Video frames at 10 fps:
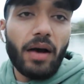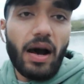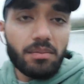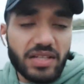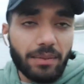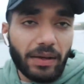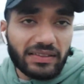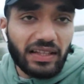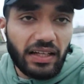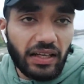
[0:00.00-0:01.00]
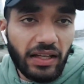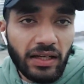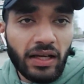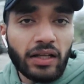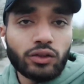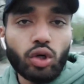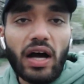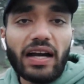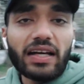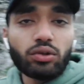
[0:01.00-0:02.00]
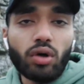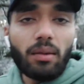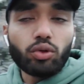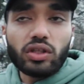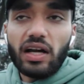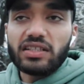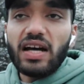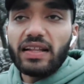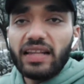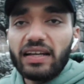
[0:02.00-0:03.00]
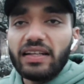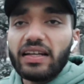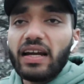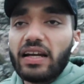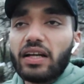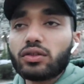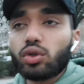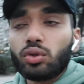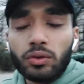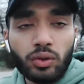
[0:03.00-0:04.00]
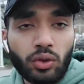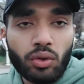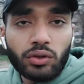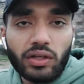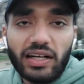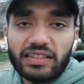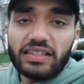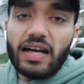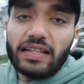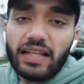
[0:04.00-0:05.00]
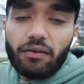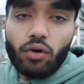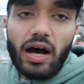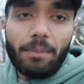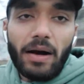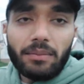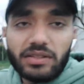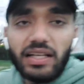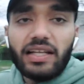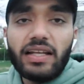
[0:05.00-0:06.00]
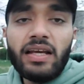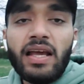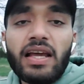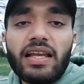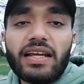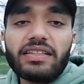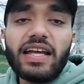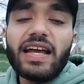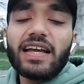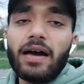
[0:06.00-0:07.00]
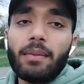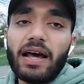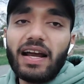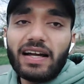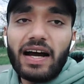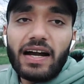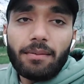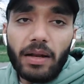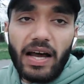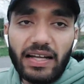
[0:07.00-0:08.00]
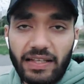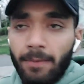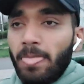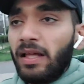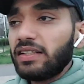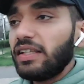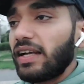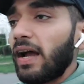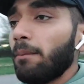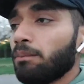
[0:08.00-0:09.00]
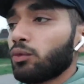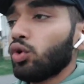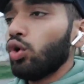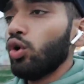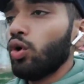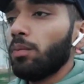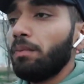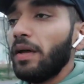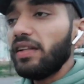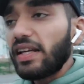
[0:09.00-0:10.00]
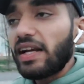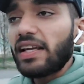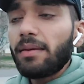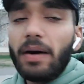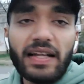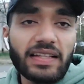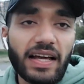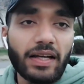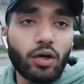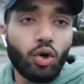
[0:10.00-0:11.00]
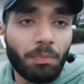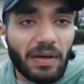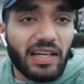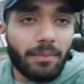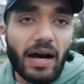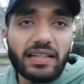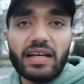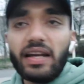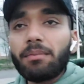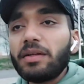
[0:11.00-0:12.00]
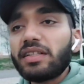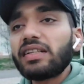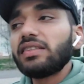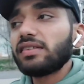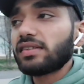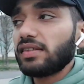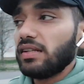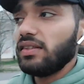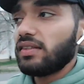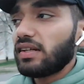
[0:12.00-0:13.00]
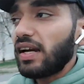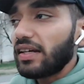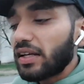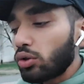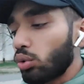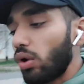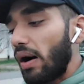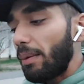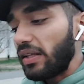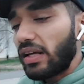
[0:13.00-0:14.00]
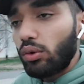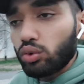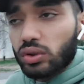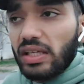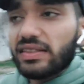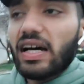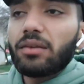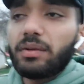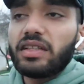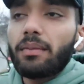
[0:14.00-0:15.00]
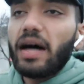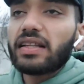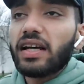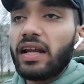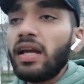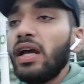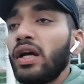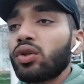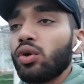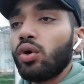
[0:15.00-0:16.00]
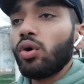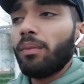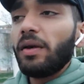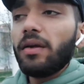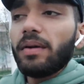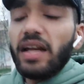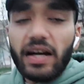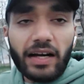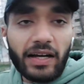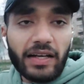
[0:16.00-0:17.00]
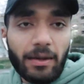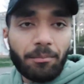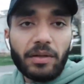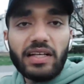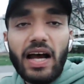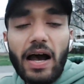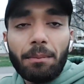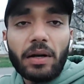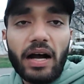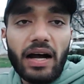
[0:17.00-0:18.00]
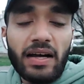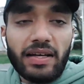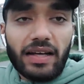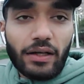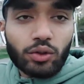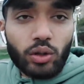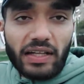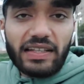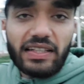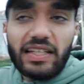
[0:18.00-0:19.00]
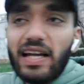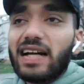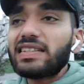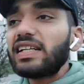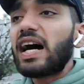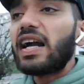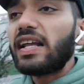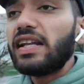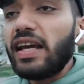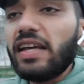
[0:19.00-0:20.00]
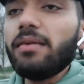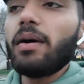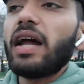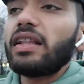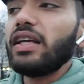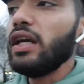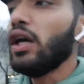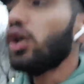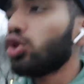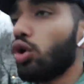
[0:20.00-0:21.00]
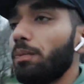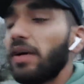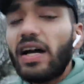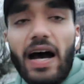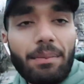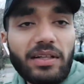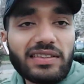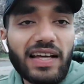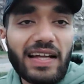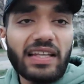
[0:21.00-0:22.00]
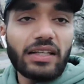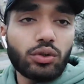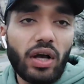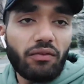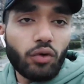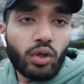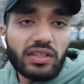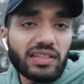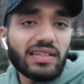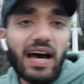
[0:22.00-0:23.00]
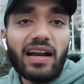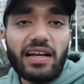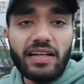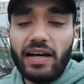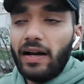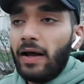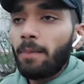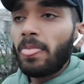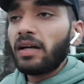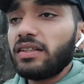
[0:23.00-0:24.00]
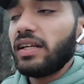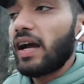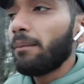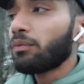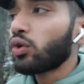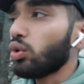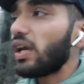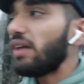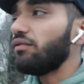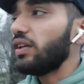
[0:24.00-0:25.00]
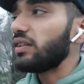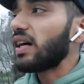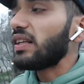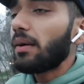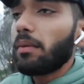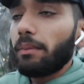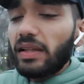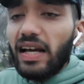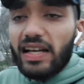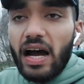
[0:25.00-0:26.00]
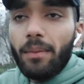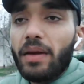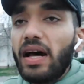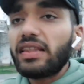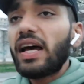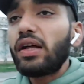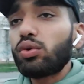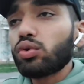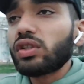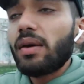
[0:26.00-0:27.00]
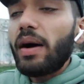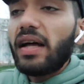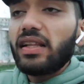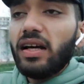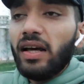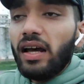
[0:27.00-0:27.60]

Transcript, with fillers: आप हमसे पैसे ले लें जो कार्ड का थोड़ा बहुत खर्चा आता है ठीक है डेढ़ सौ दो सौ यूरो जो खर्चा आता है वो आप हमसे ले लें लेकिन यह है कि हमारा कार्ड बना दें ठीक है तो फिर देख लें बात करके ओपनली बात करें पीछे जिस जिस एजेंट के थ्रू आप आते हैं उसके साथ पीछे बात करें तो फिर भी अगर कंपनी आपका क्या उसको कहते हैं टीआरसी कार्ड नहीं बनाती तो फिर आपने ज़्यादा जो है वो इंतज़ार नहीं करना ठीक है क्योंकि वीज़ा जब बंदा यहाँ पे आता है तो उसके बाद